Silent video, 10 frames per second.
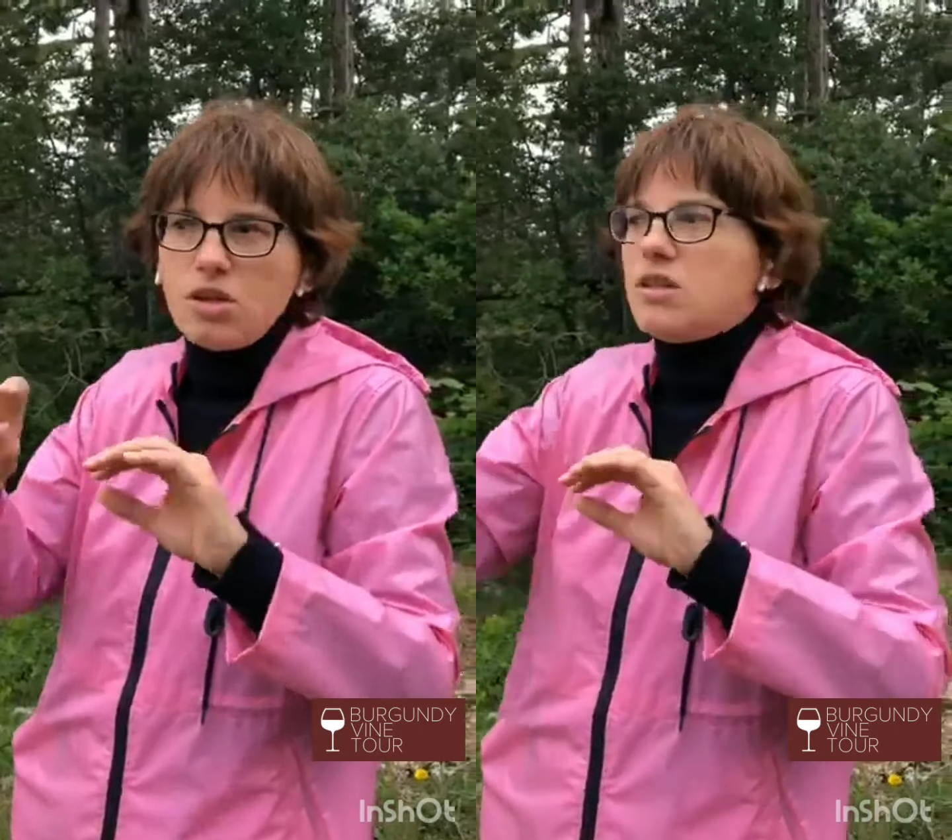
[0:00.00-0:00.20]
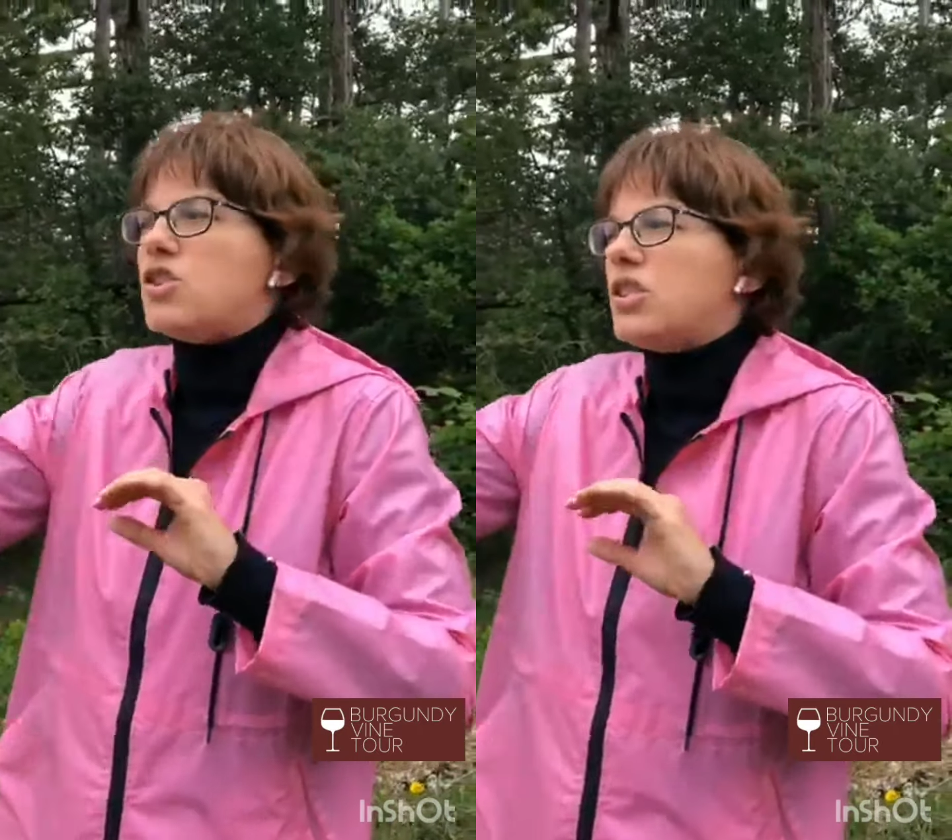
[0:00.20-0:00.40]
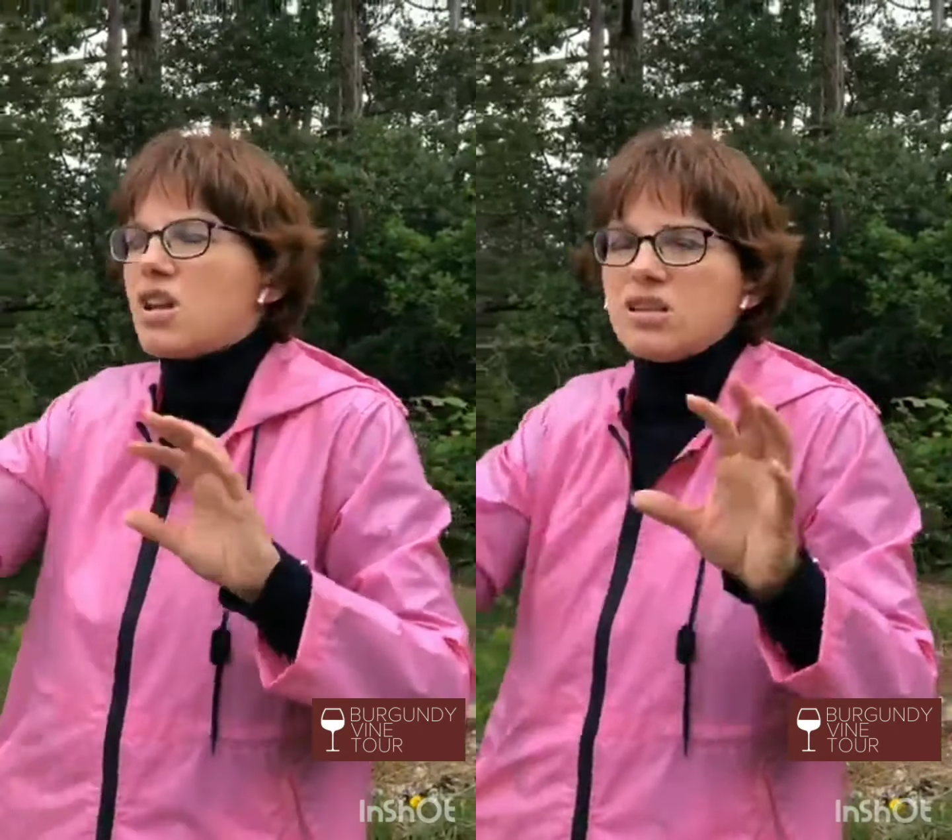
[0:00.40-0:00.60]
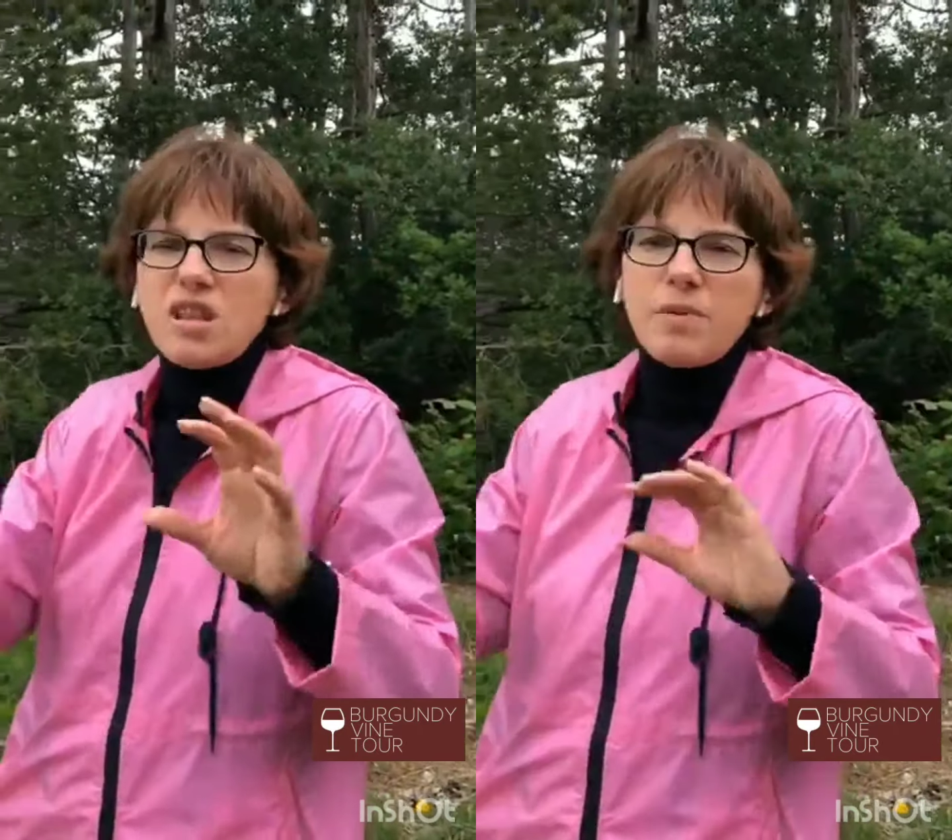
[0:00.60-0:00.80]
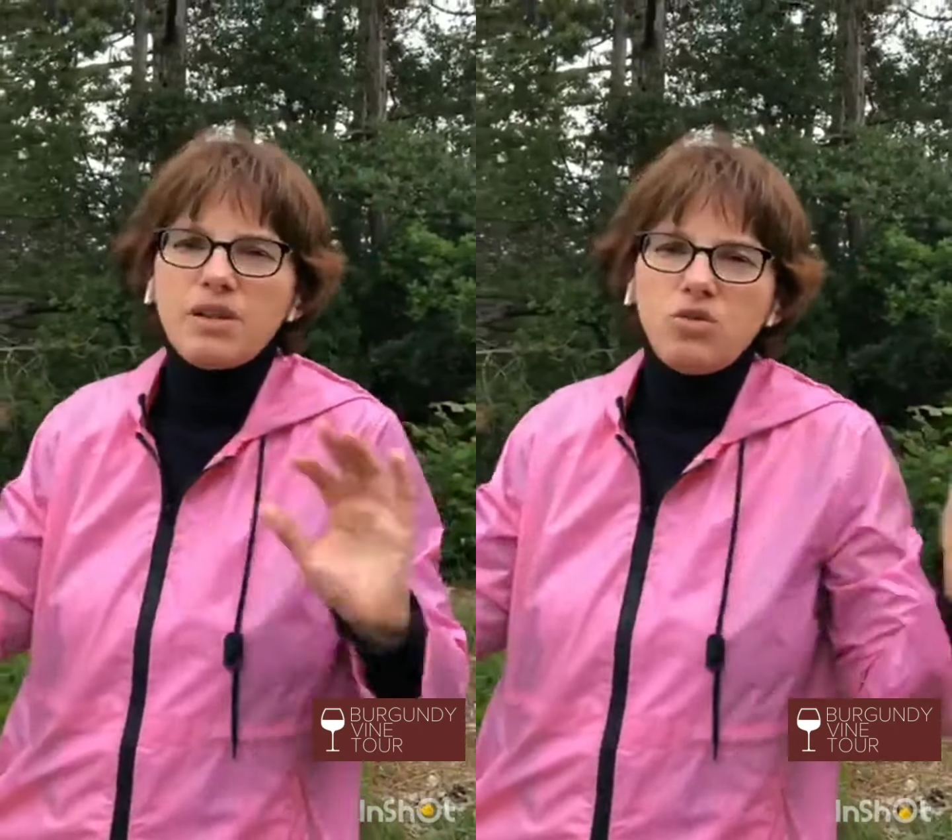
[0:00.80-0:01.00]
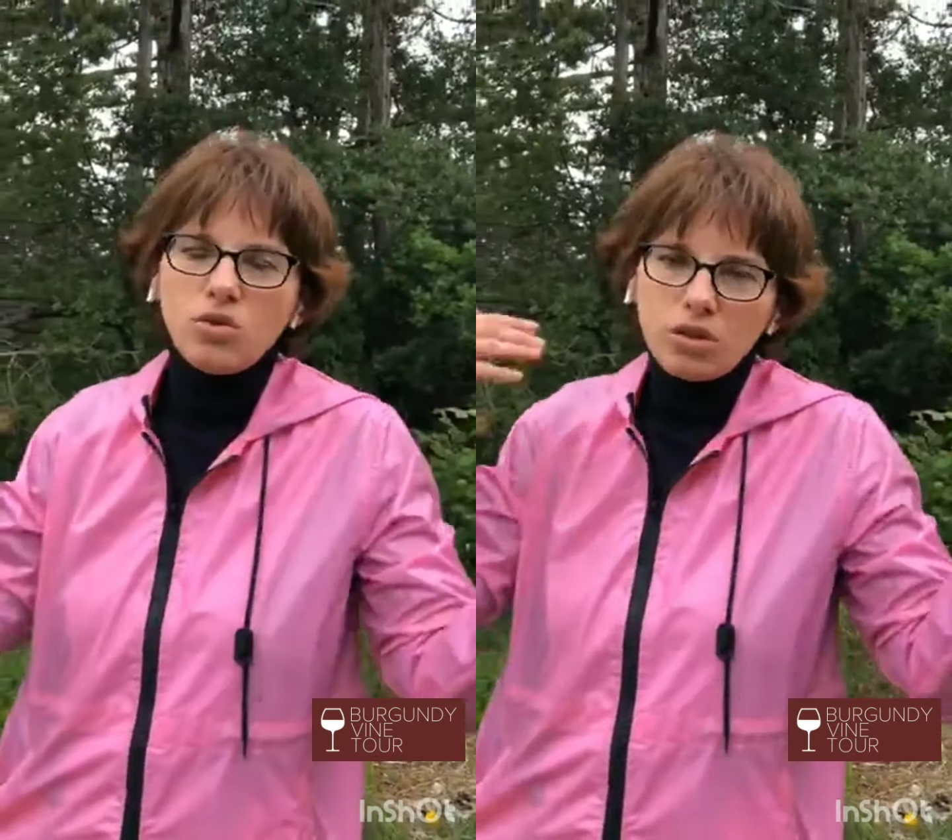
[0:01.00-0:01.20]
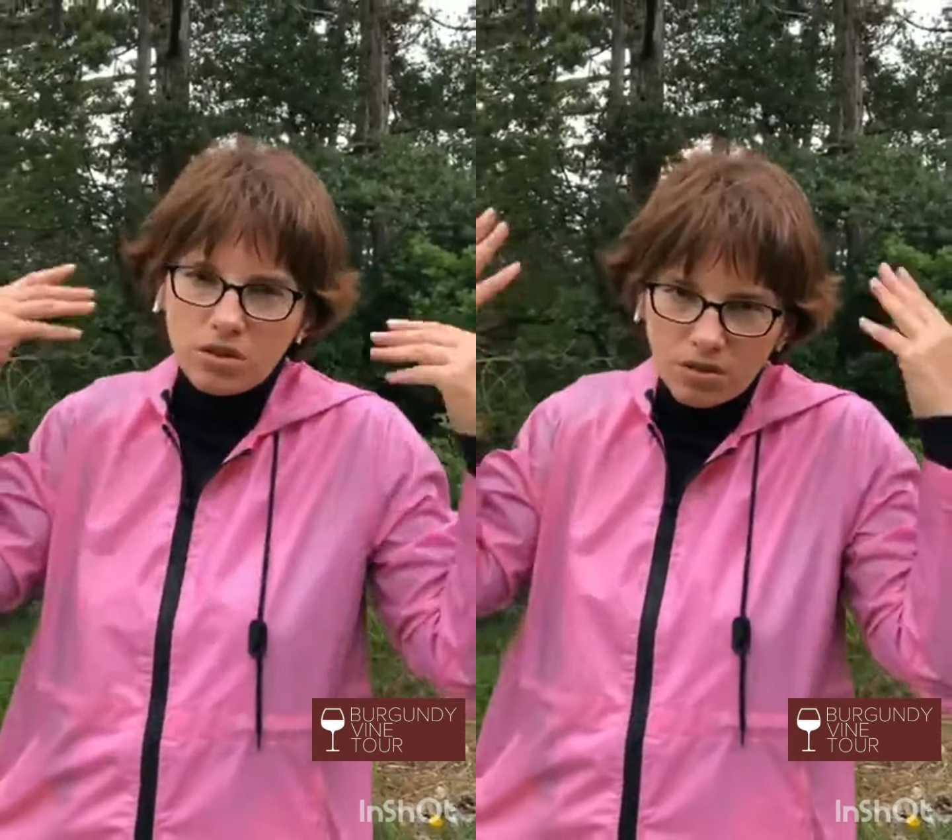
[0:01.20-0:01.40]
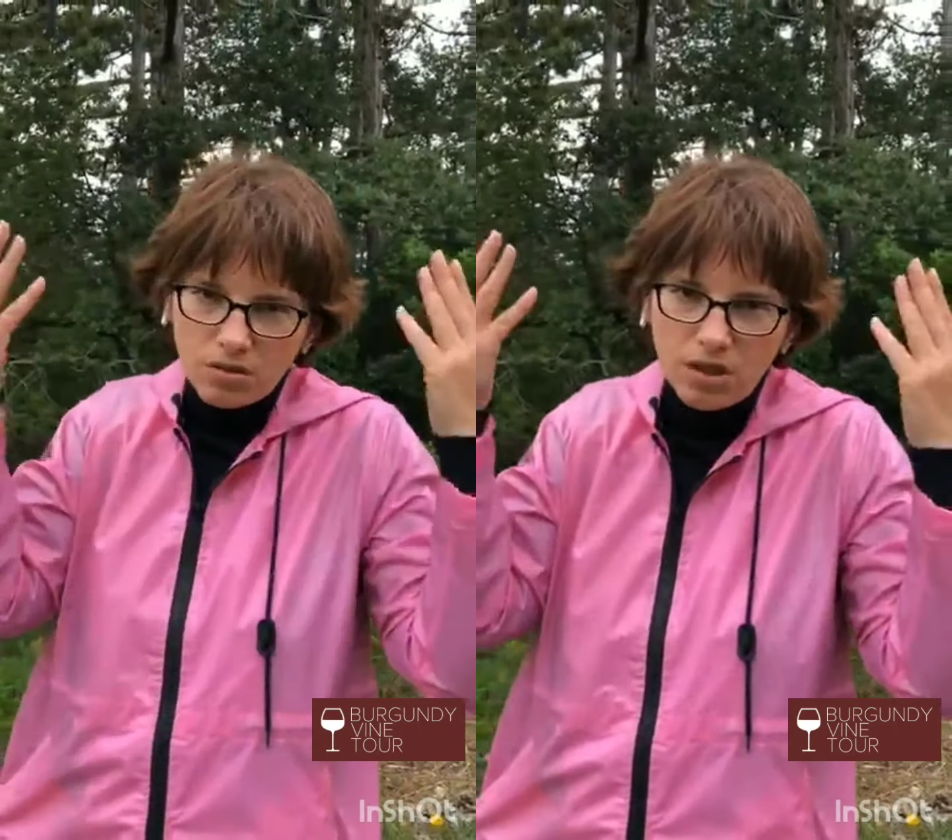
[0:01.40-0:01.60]
Если же это разные апельсины,
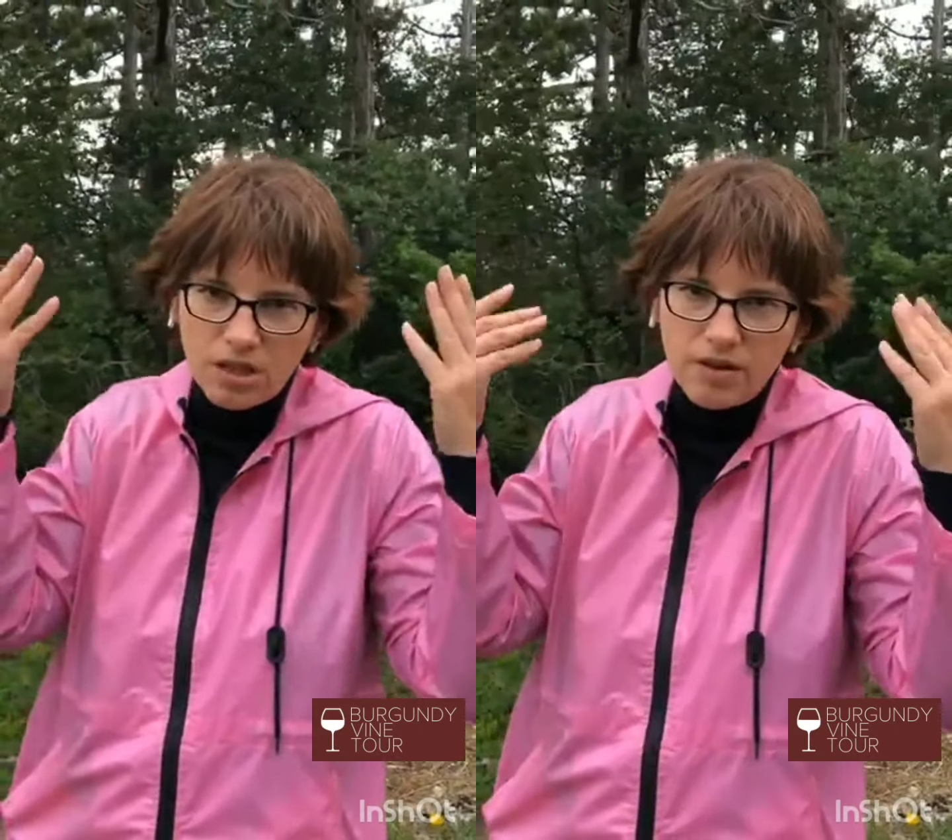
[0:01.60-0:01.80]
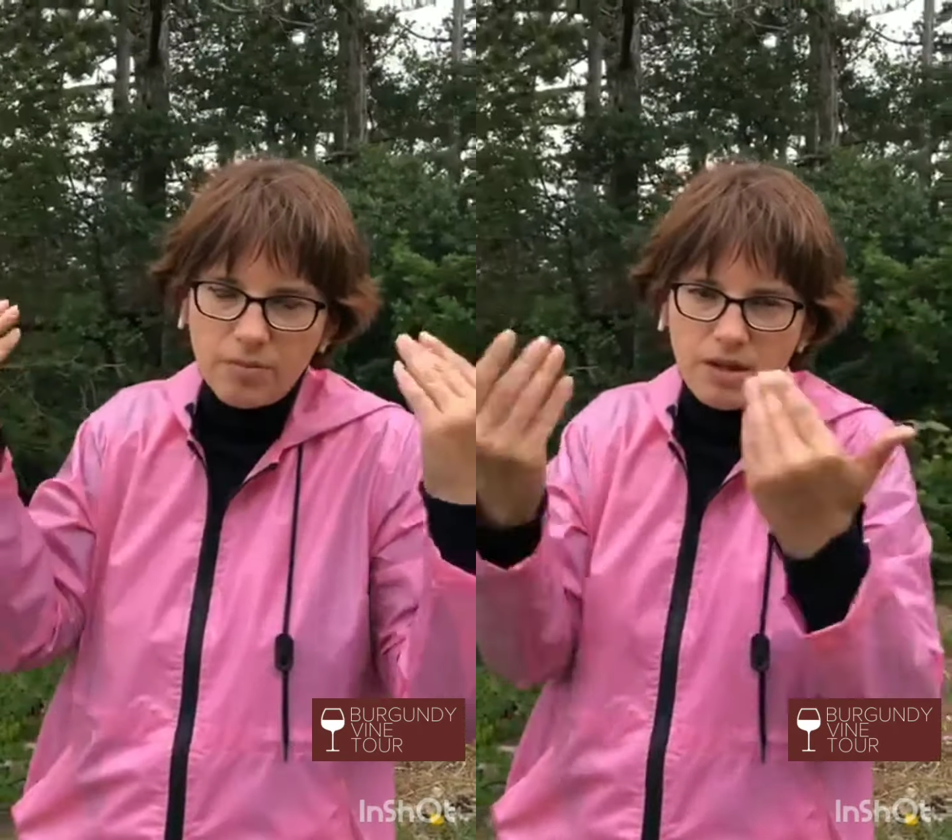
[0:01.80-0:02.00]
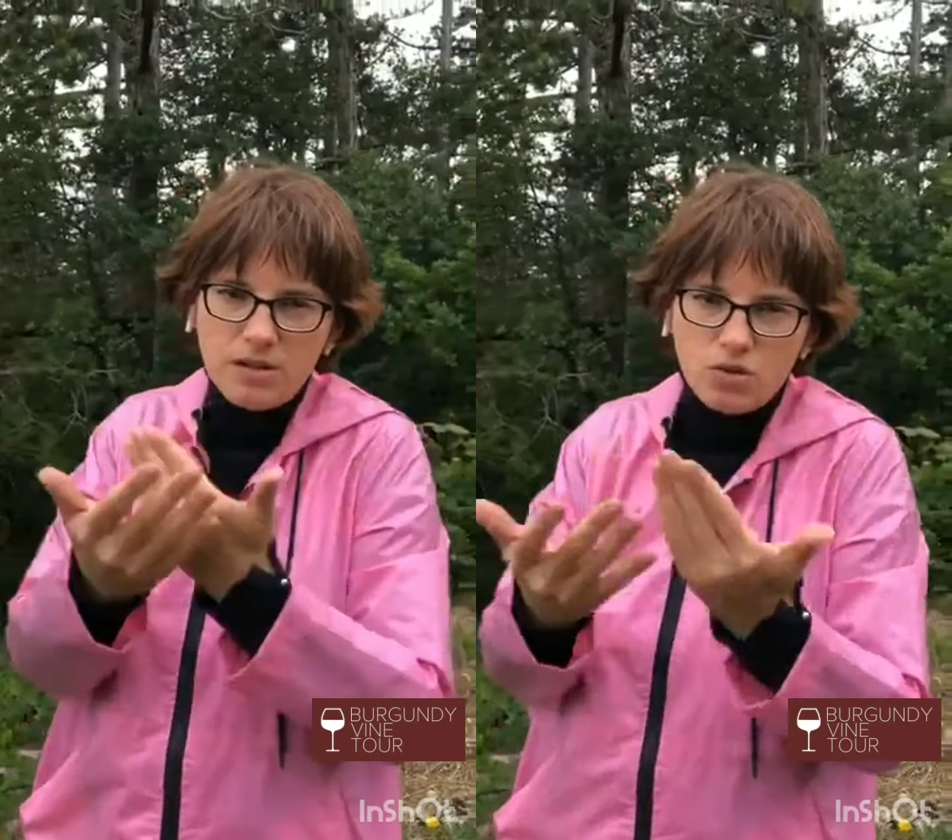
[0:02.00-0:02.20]
это голова болит,